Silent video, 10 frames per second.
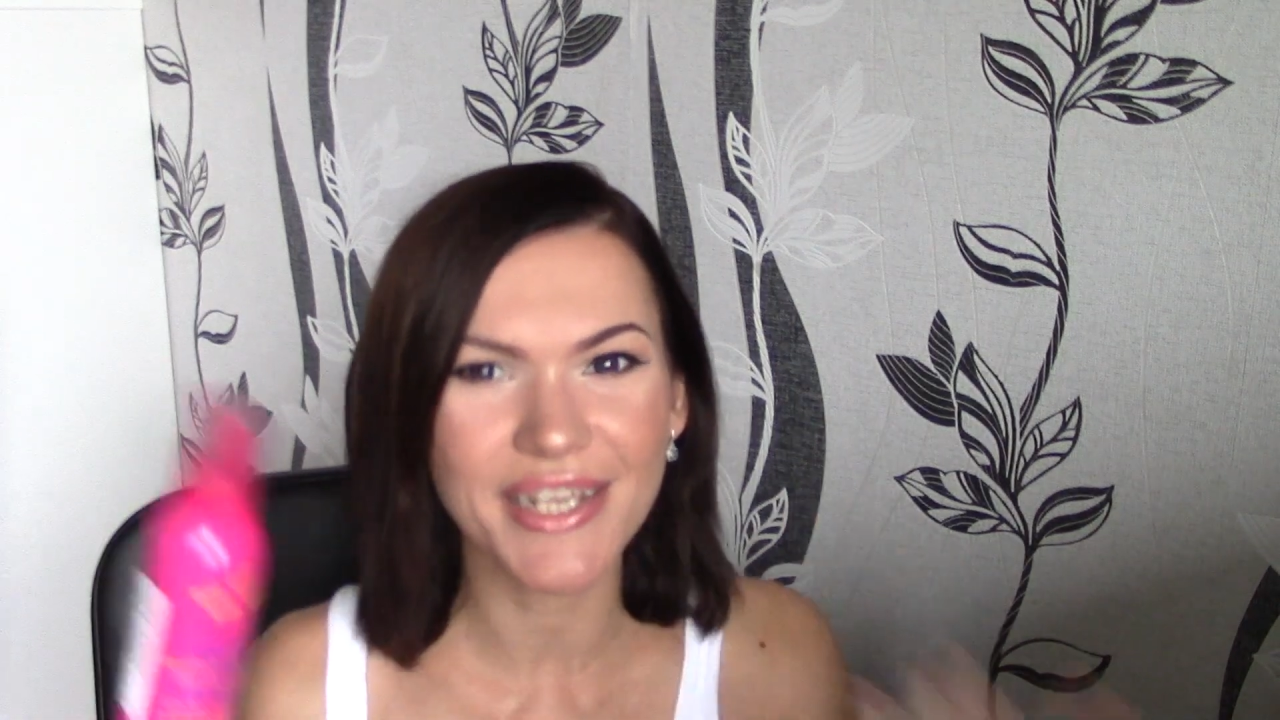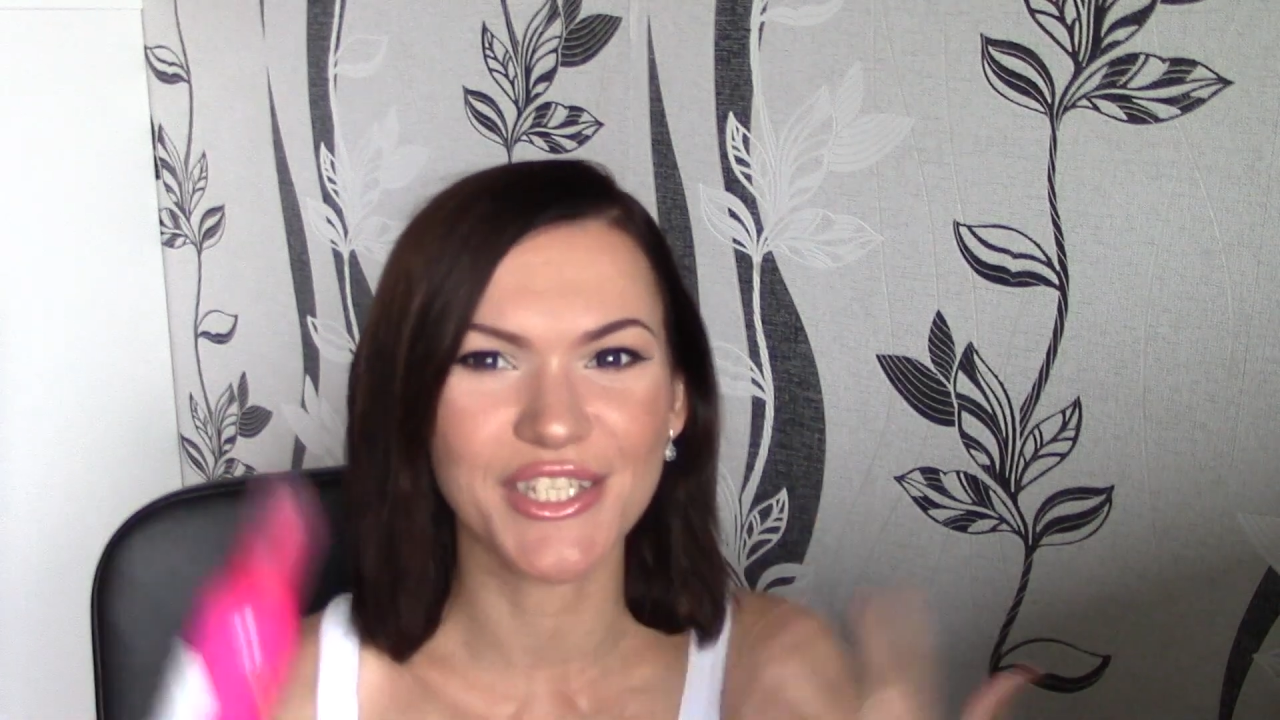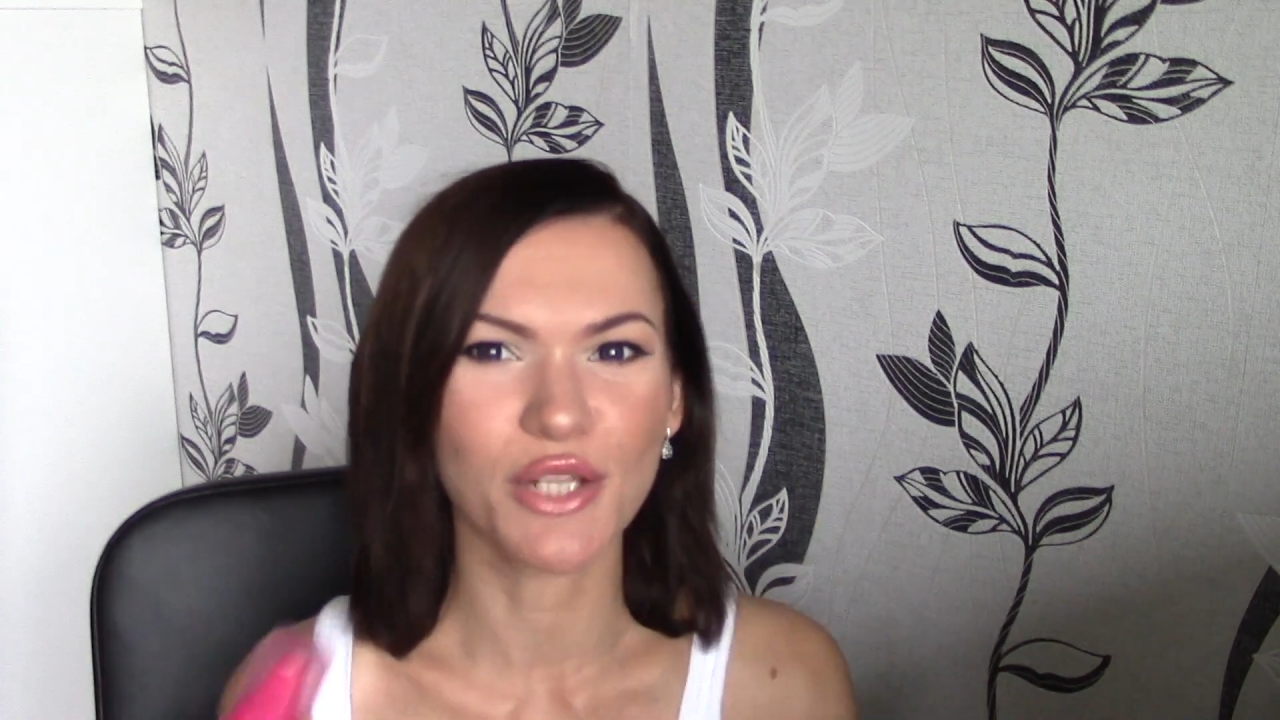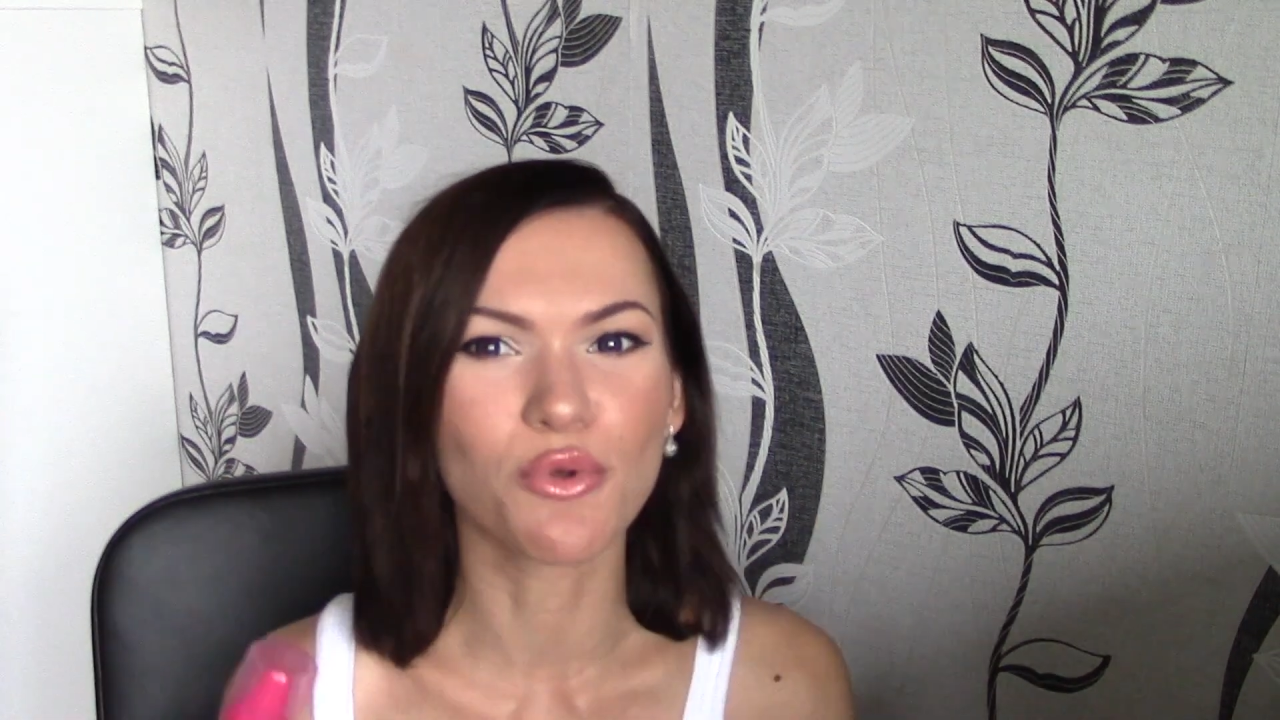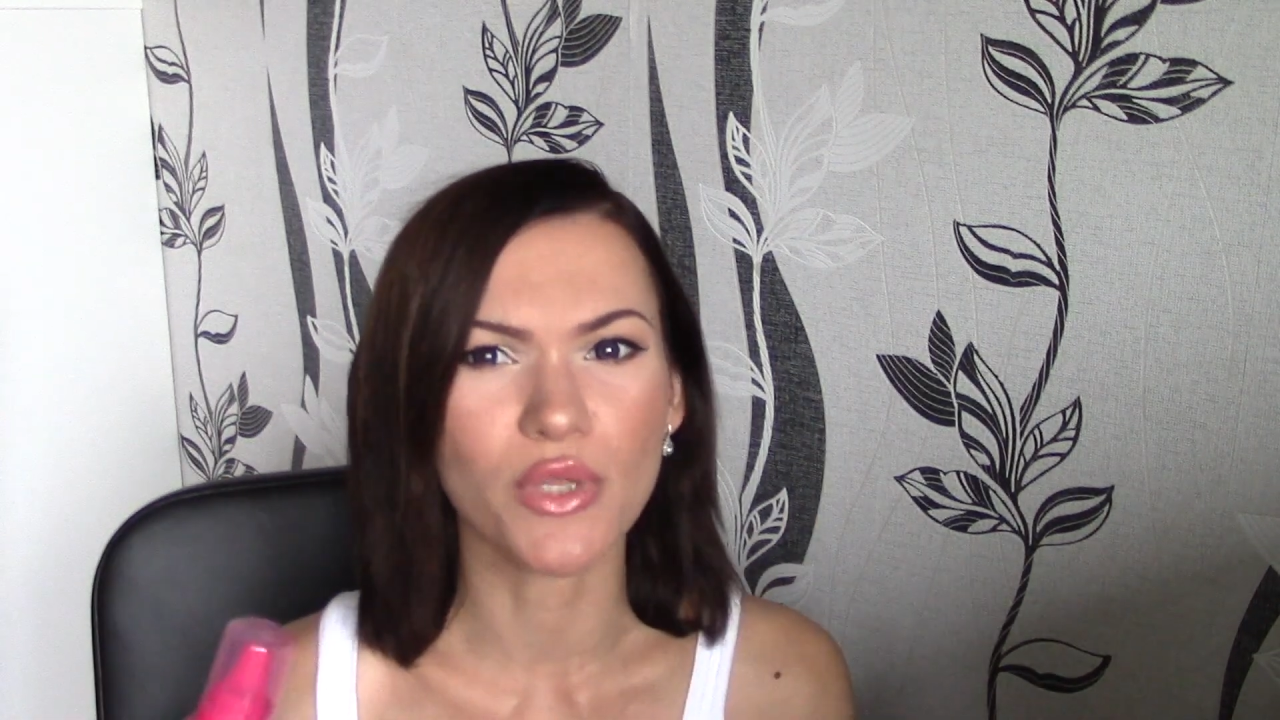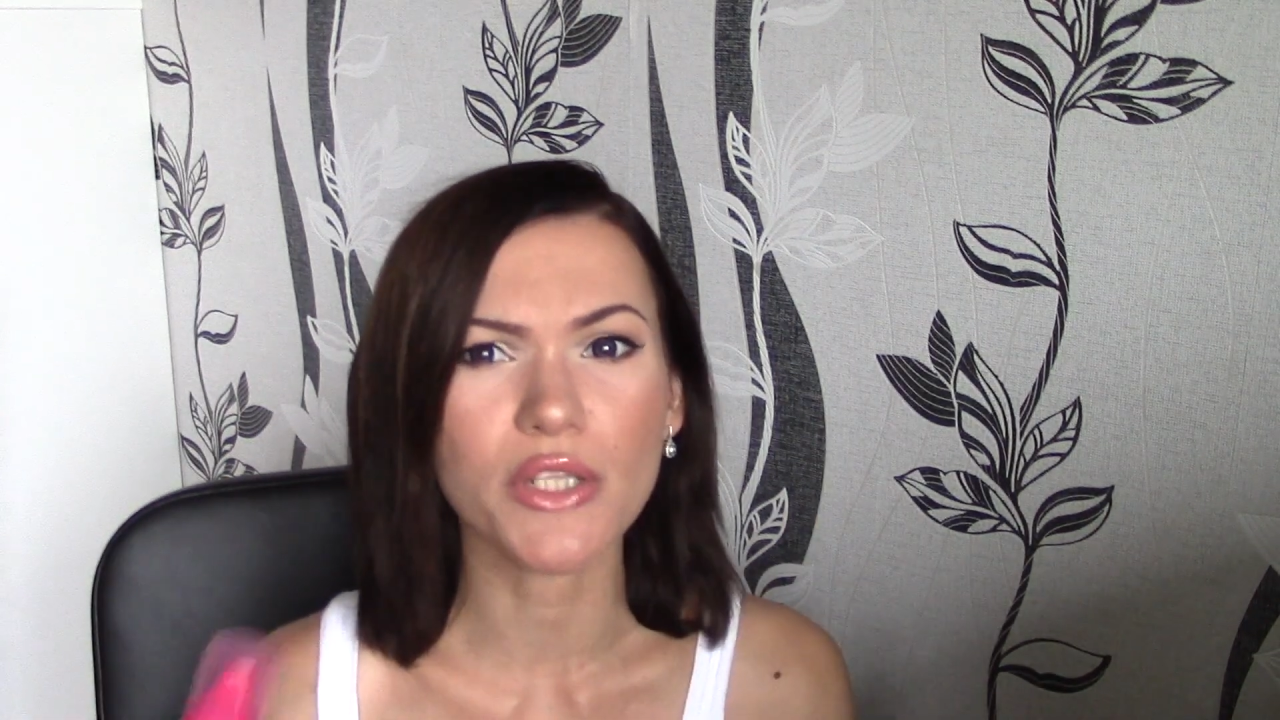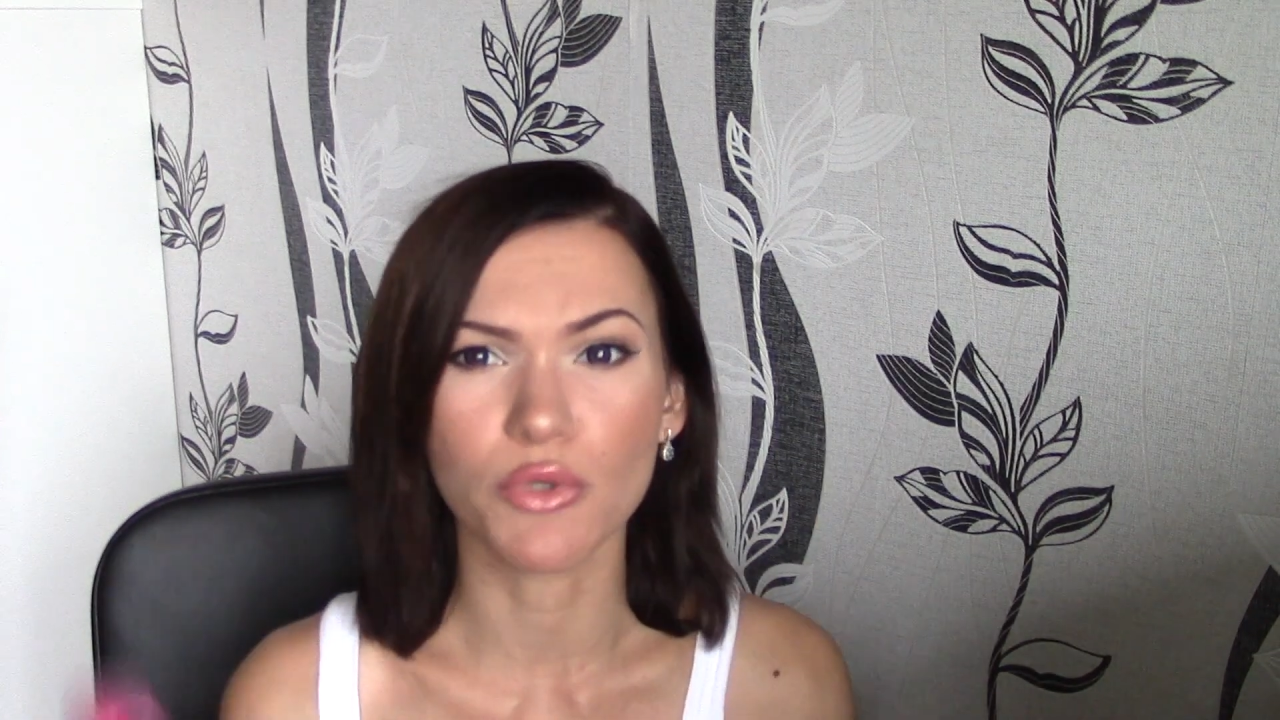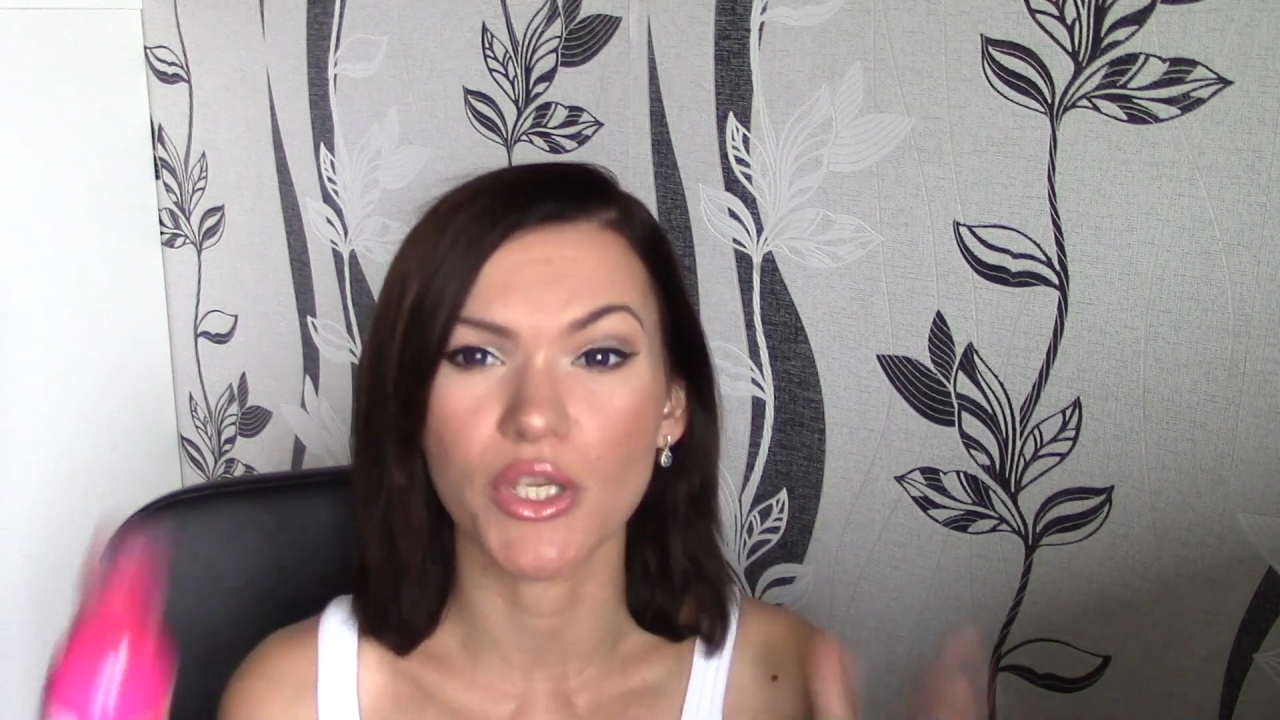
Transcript: я делаю укладку,